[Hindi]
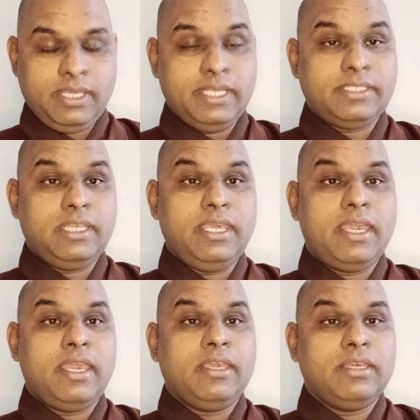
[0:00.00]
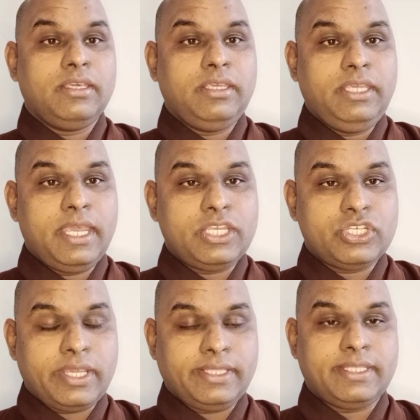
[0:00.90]
इसलिए ये
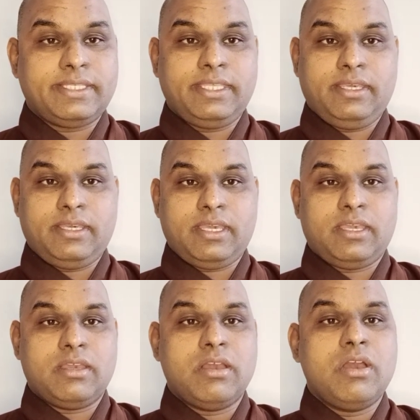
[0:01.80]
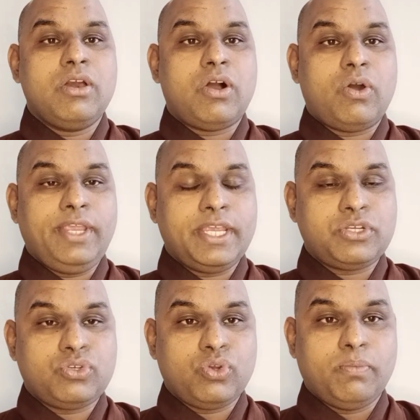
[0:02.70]
चैतसिक है और ये
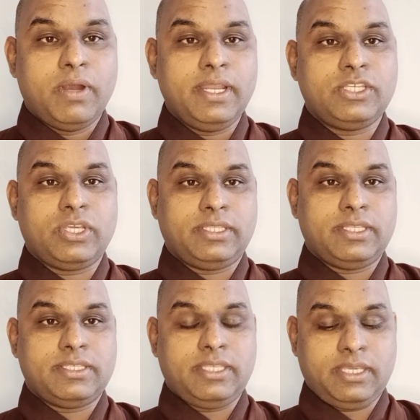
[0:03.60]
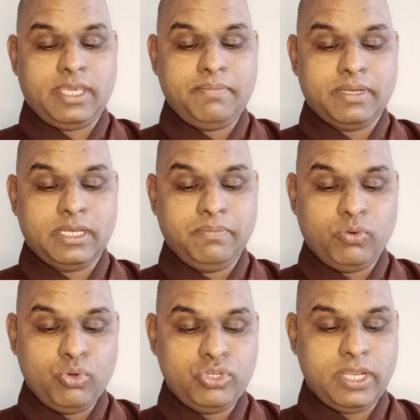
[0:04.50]
शोभन चैतसिक है मतलब
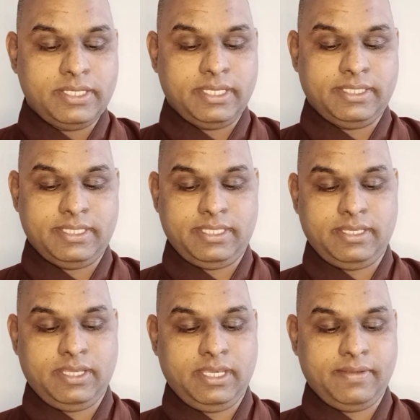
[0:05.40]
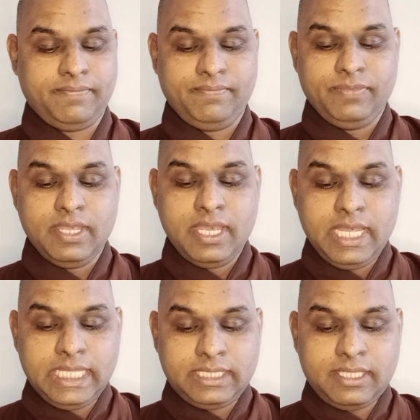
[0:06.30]
कुशल चैतसिक
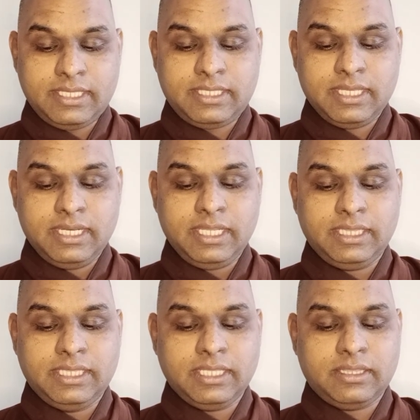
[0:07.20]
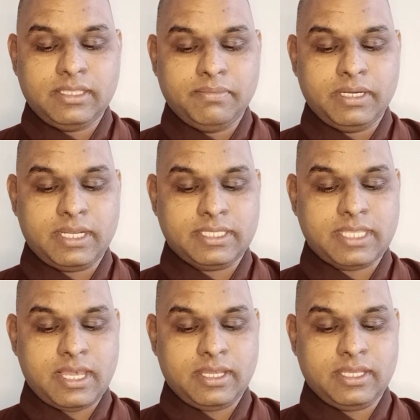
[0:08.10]
तस निदत्त मनरसा